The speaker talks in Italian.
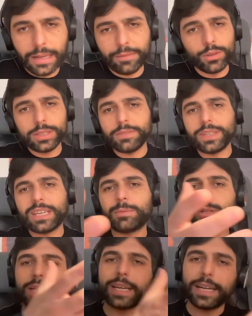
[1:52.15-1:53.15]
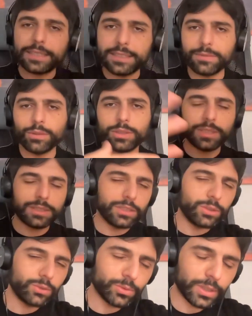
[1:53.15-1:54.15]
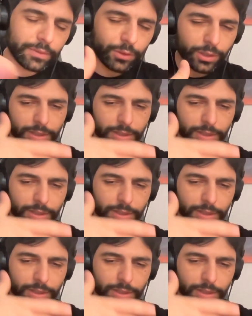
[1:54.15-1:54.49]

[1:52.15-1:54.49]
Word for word: a volte vi chiamerò ragazzi, a volte signori, a